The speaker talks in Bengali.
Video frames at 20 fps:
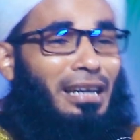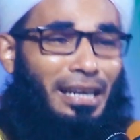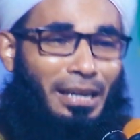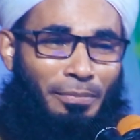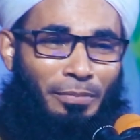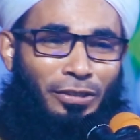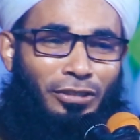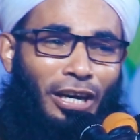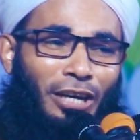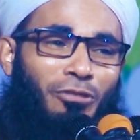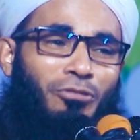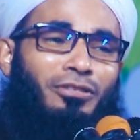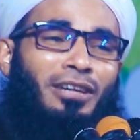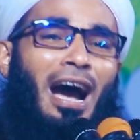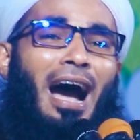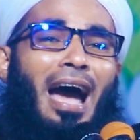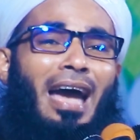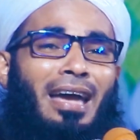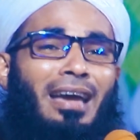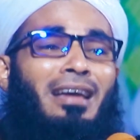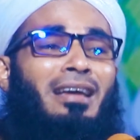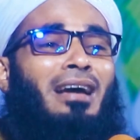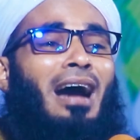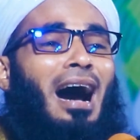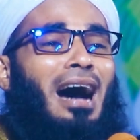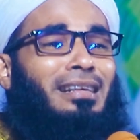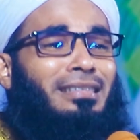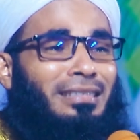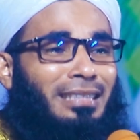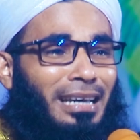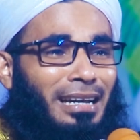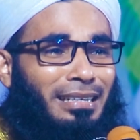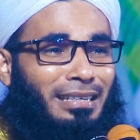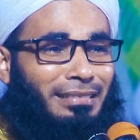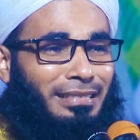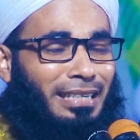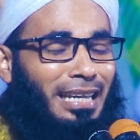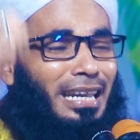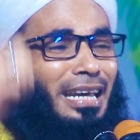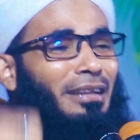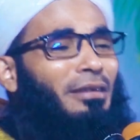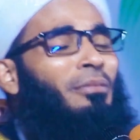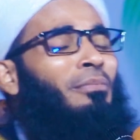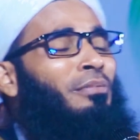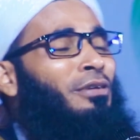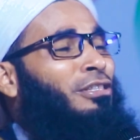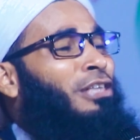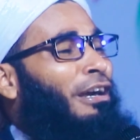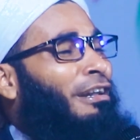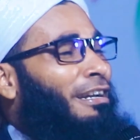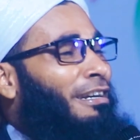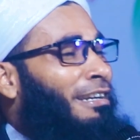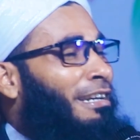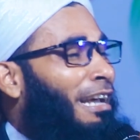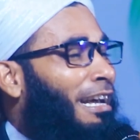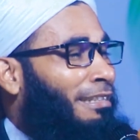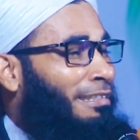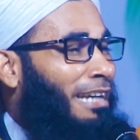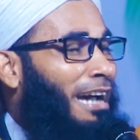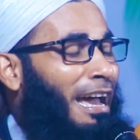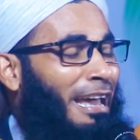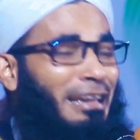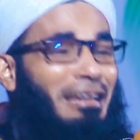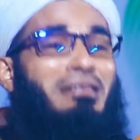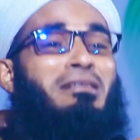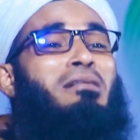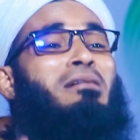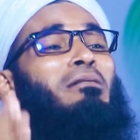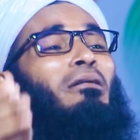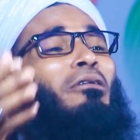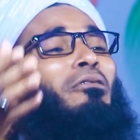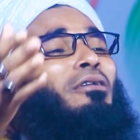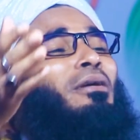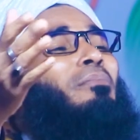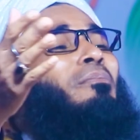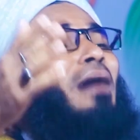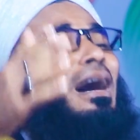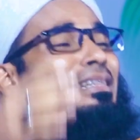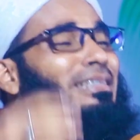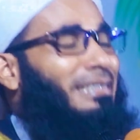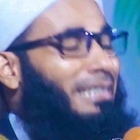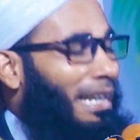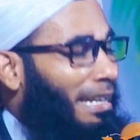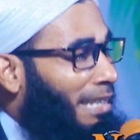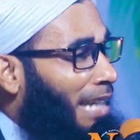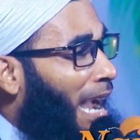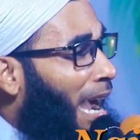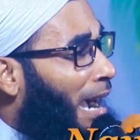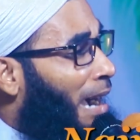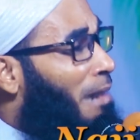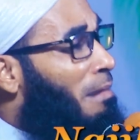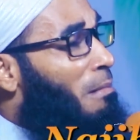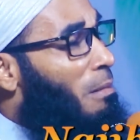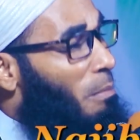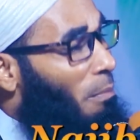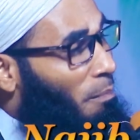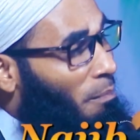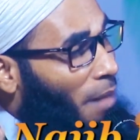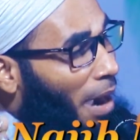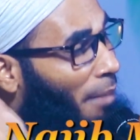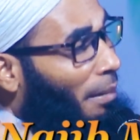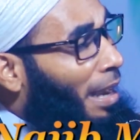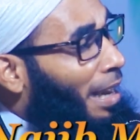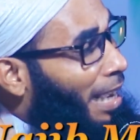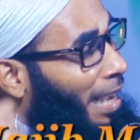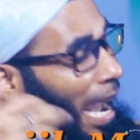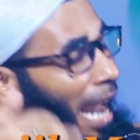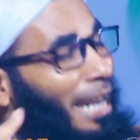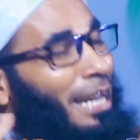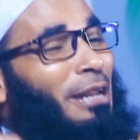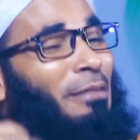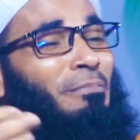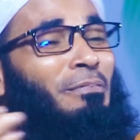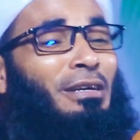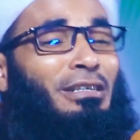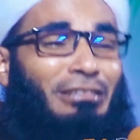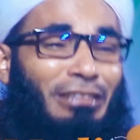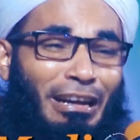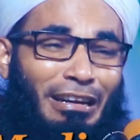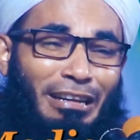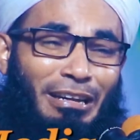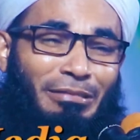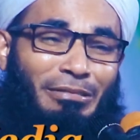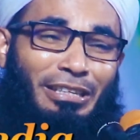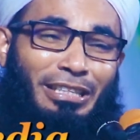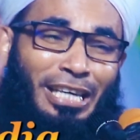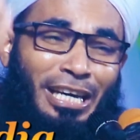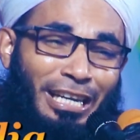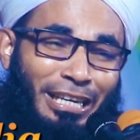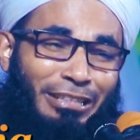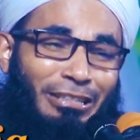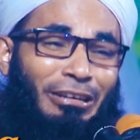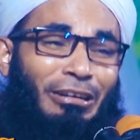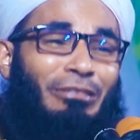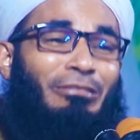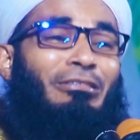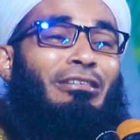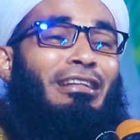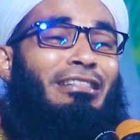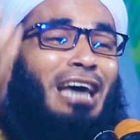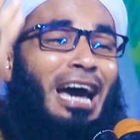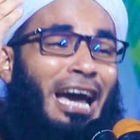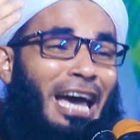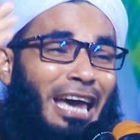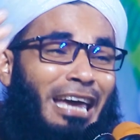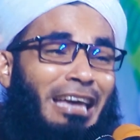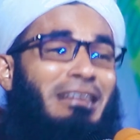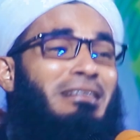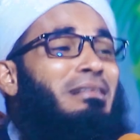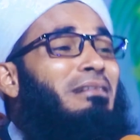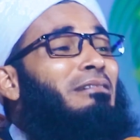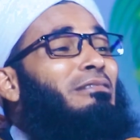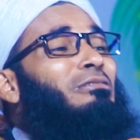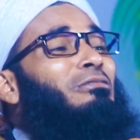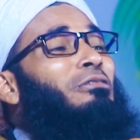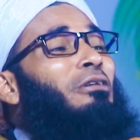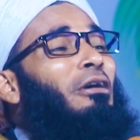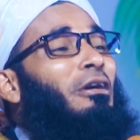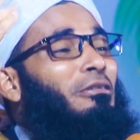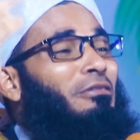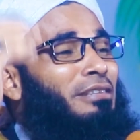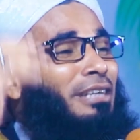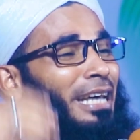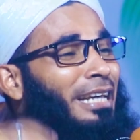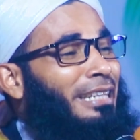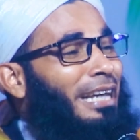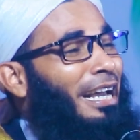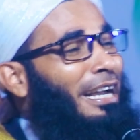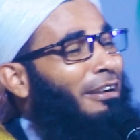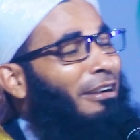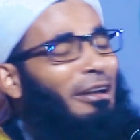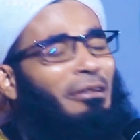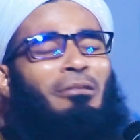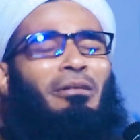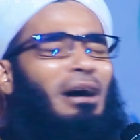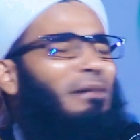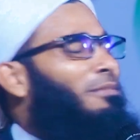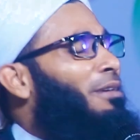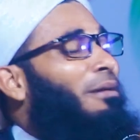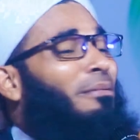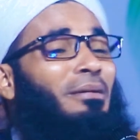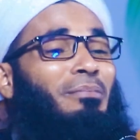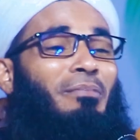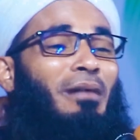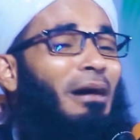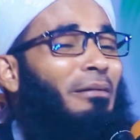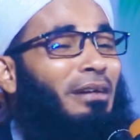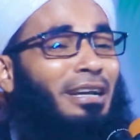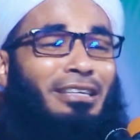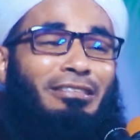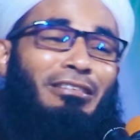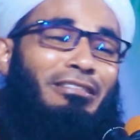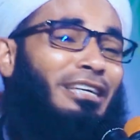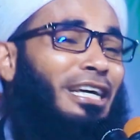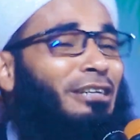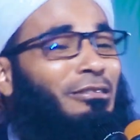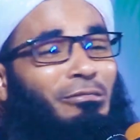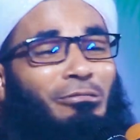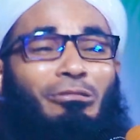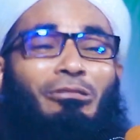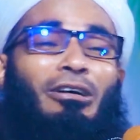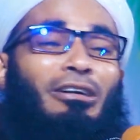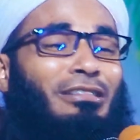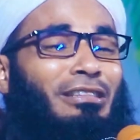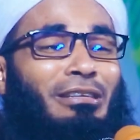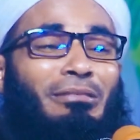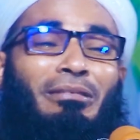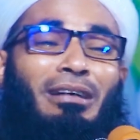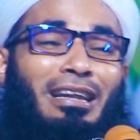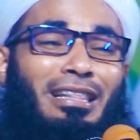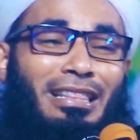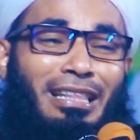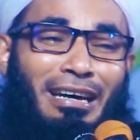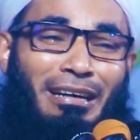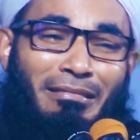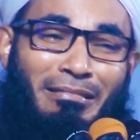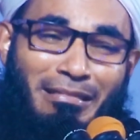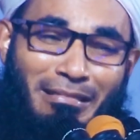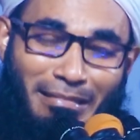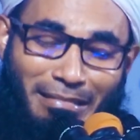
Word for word: এর ভিতরে উঠায় আজকের জেলের ভিতরে নিয়ে যায় উনি বাচ্চাটা বাবার গাড়ির পিছনের ভিতরে দৌড়ে দেয় দৌড় দিয়ে দেয় আমি আমার বাবারে যদি একটু ধরতে পারতাম